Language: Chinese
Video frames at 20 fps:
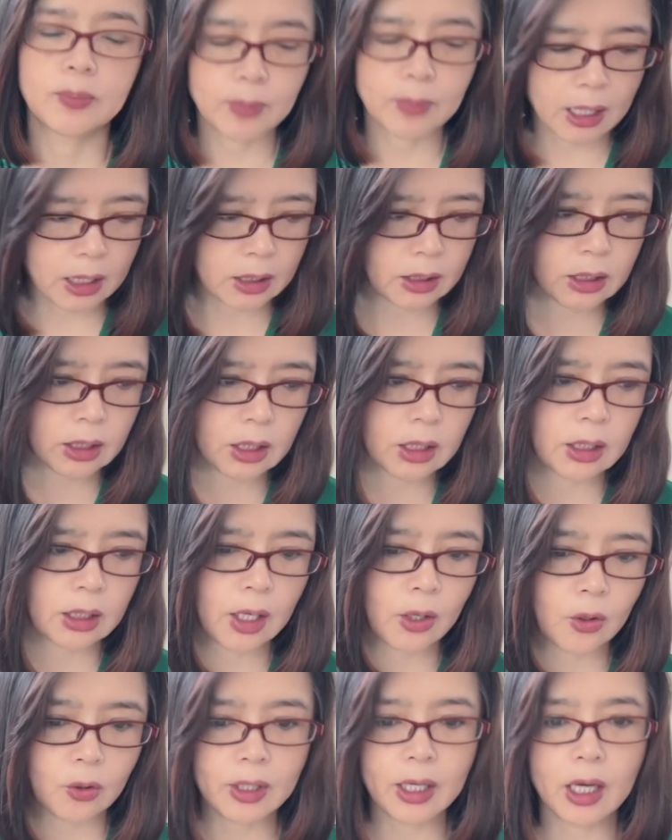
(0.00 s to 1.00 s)
马上
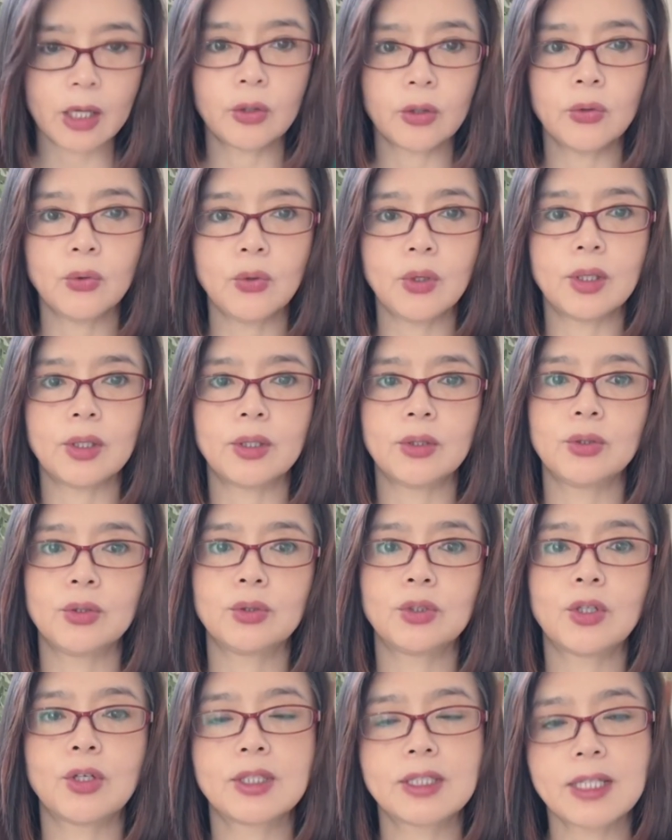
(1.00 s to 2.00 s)
还有两个月就
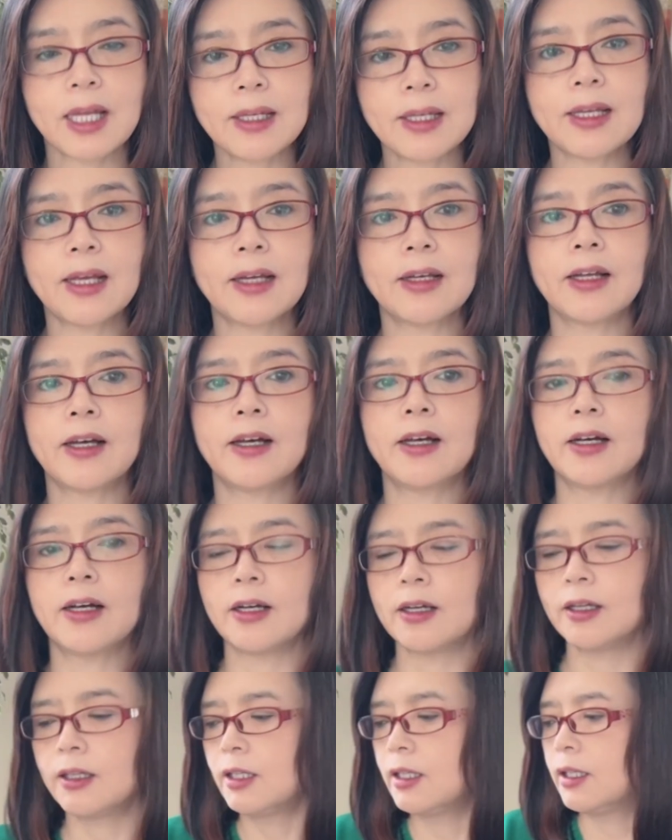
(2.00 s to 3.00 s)
到三年了
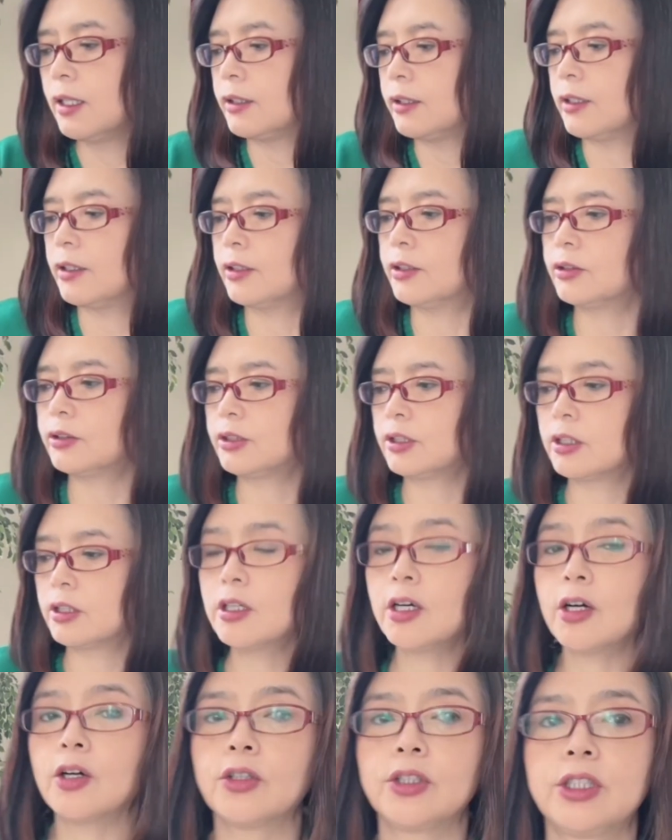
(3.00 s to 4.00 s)
哈，然后正
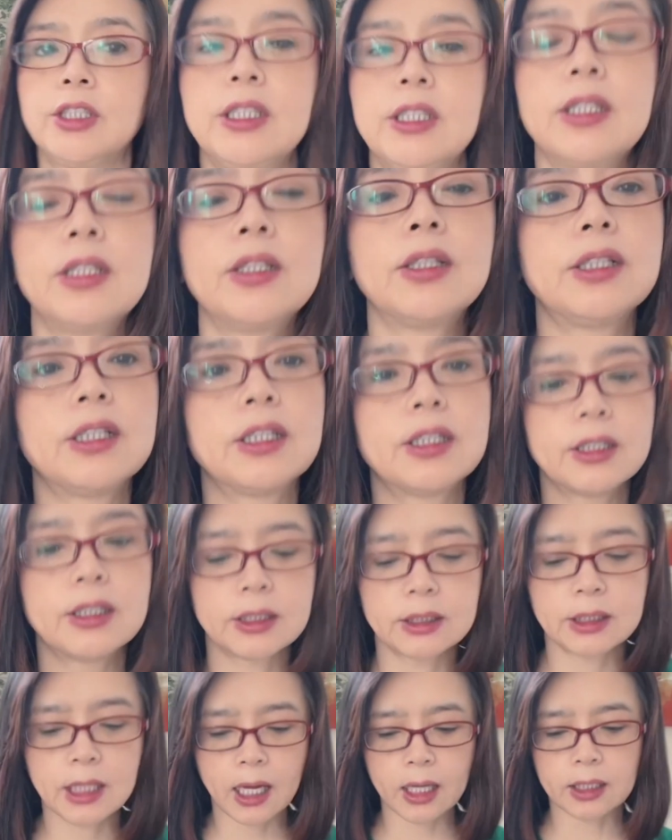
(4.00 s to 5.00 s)
好借着这个
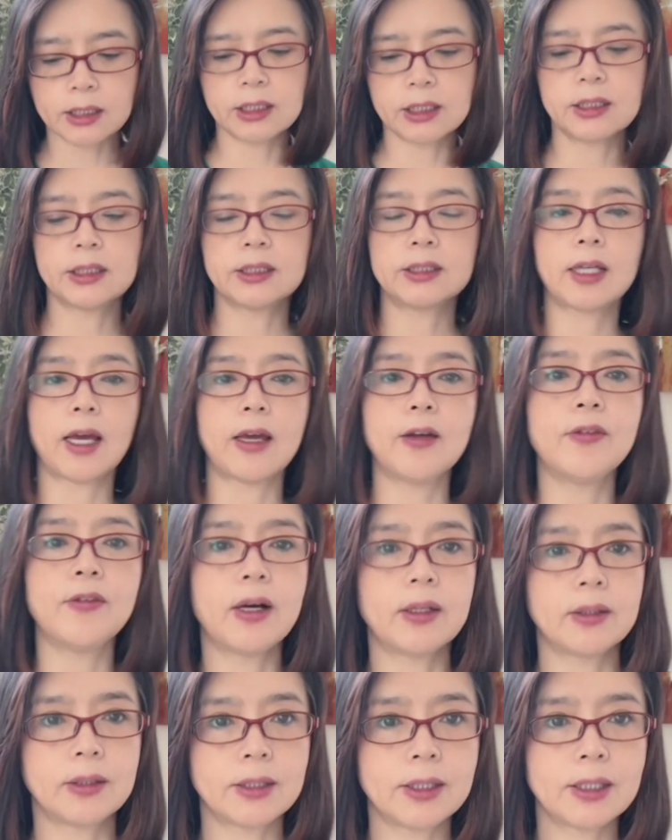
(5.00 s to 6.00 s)
他这个采
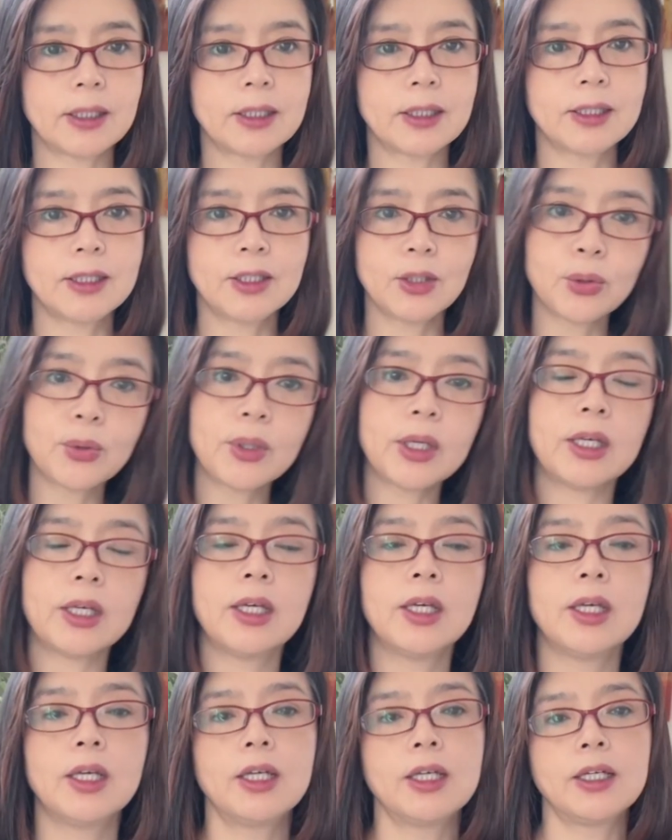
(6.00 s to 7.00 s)
访的这个机会，
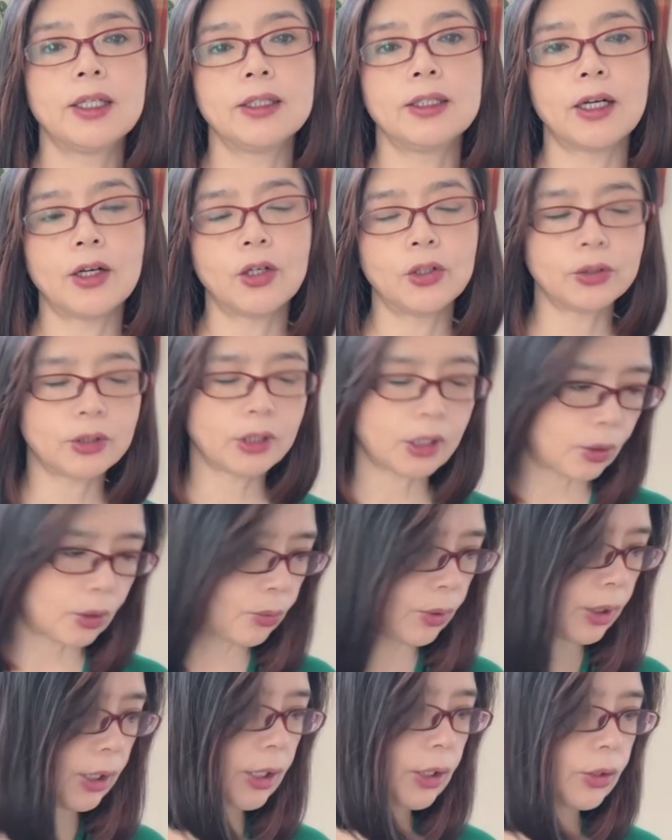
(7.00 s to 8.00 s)
然后呢，
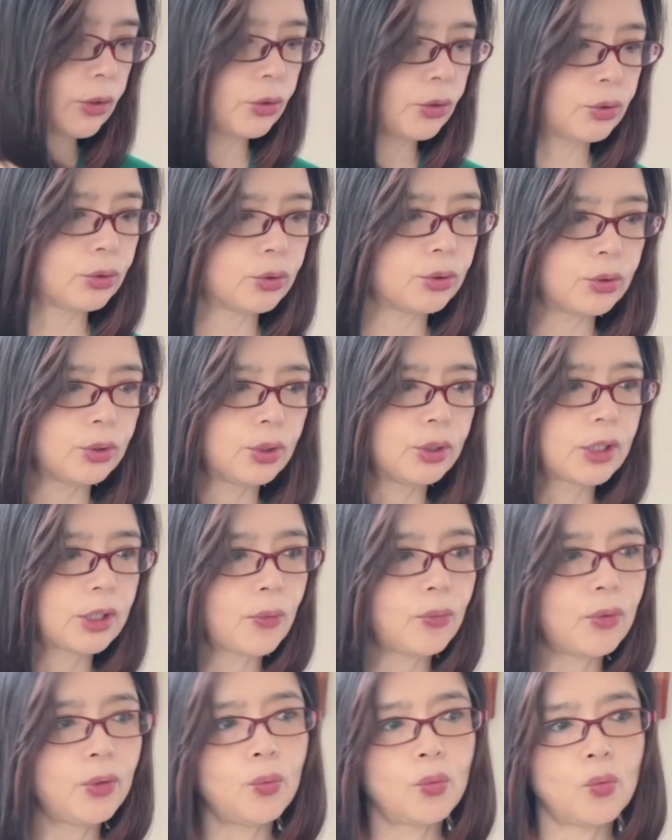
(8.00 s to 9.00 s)
我也就他
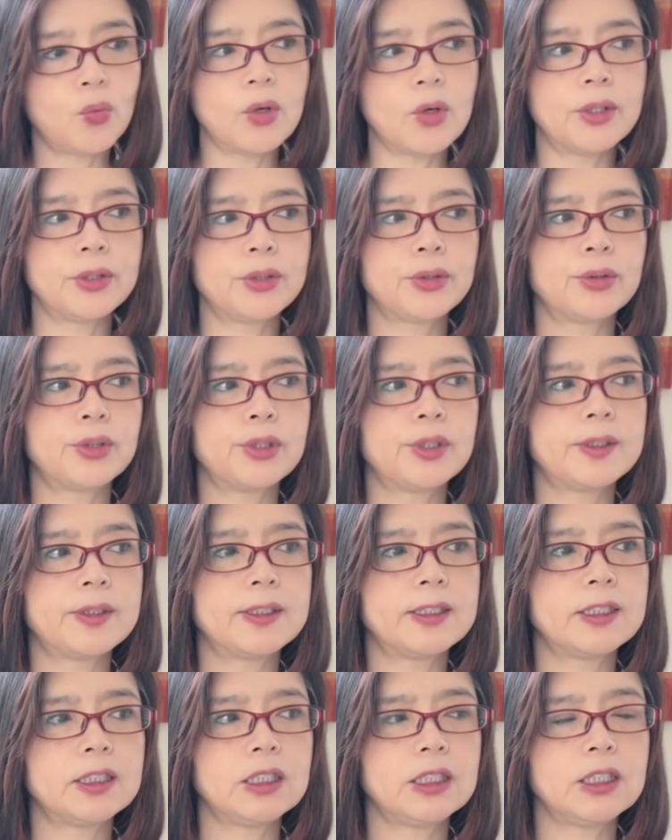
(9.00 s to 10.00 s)
问我
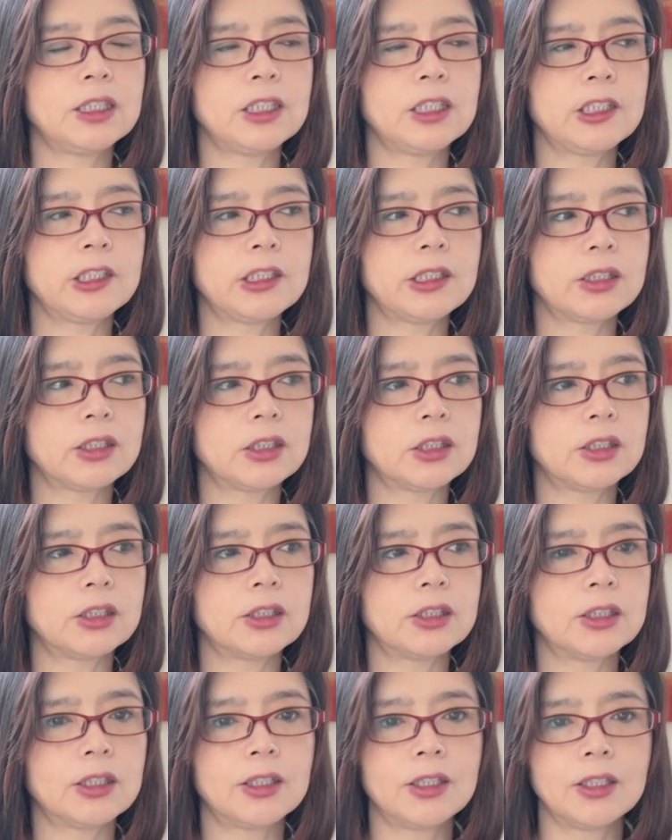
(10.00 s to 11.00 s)
说，你这
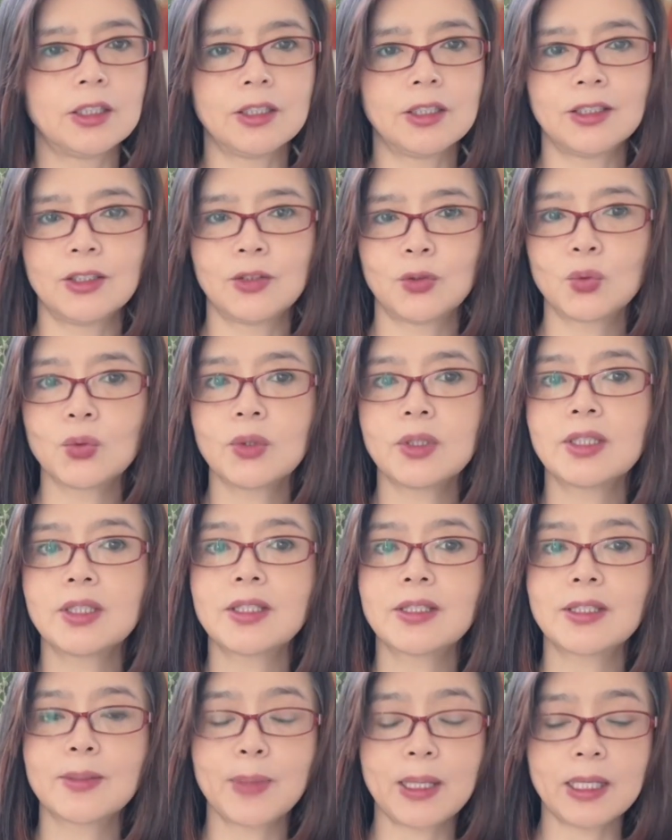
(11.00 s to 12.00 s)
个。做
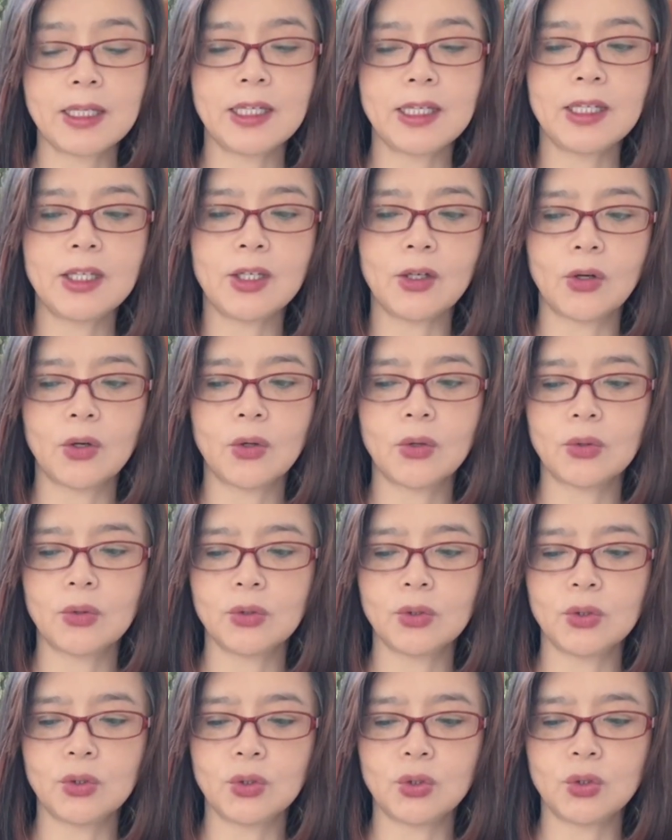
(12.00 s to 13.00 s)
自媒体以后，
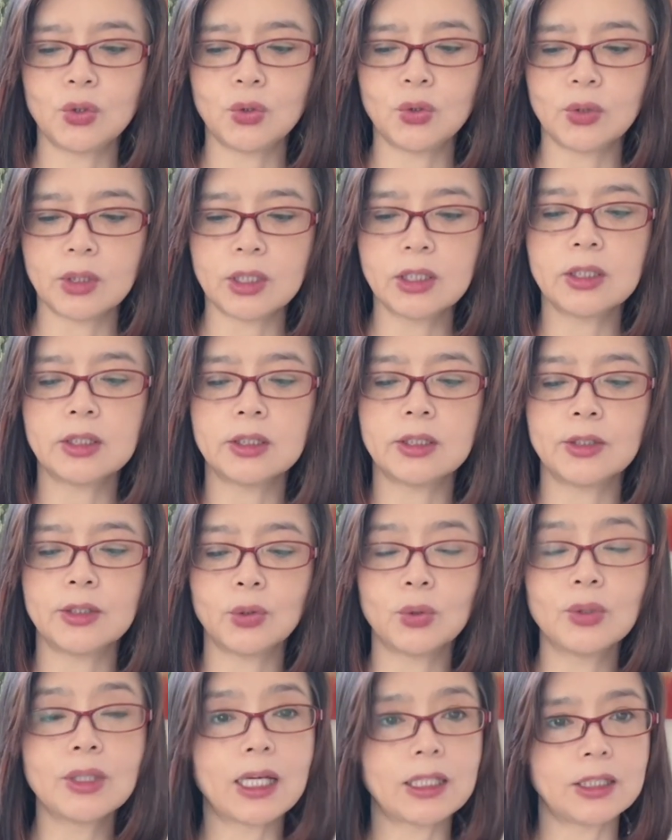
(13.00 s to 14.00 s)
你觉得
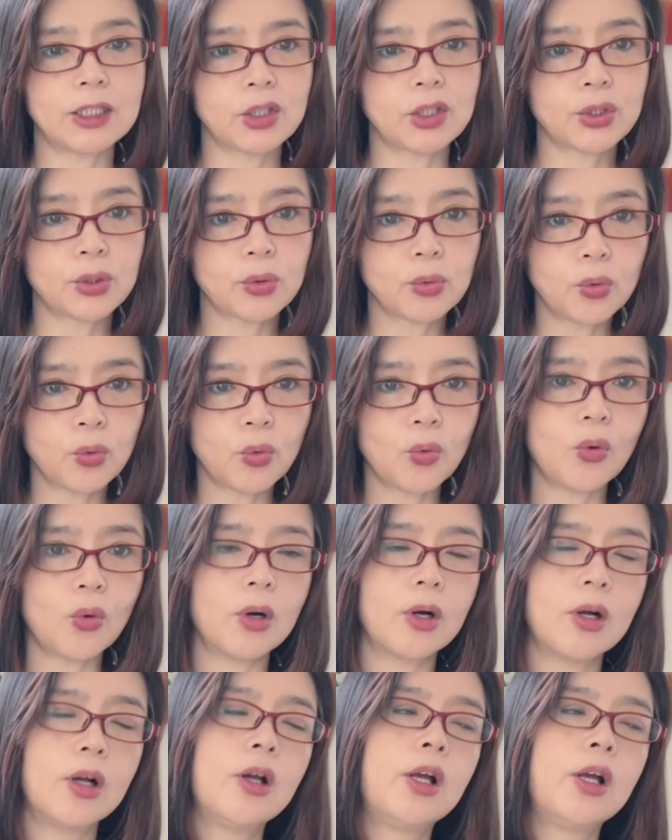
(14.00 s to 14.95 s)
有哪些收获？